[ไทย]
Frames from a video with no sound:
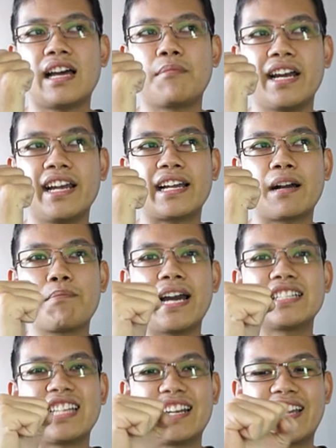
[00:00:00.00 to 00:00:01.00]
ทำให้กำ
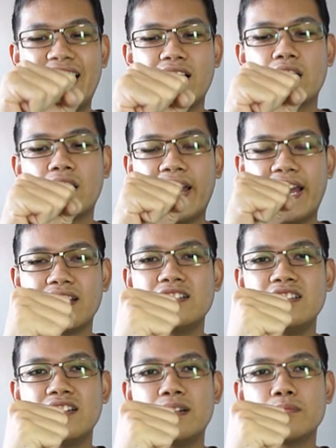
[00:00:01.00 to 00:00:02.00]
ปั้นฉันแข็ง
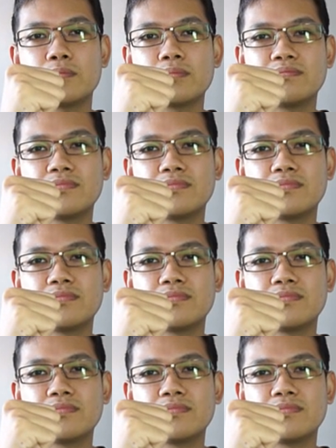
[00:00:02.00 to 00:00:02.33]
ขึ้นนะ